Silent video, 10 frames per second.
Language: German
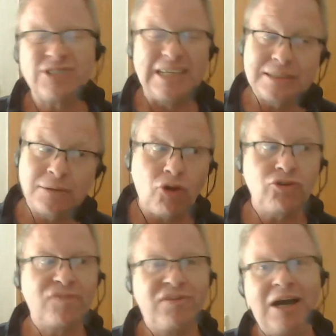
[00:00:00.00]
Zum Teil sind aber
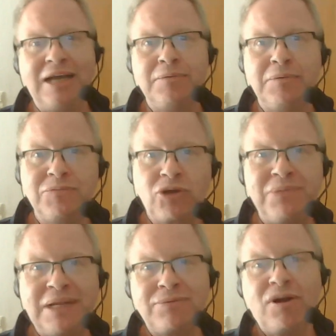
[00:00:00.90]
auch noch Vereine im
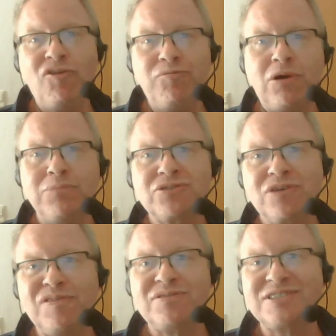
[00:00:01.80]
kompletten Aufbau
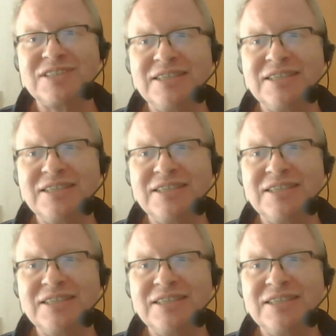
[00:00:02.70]
betroffen.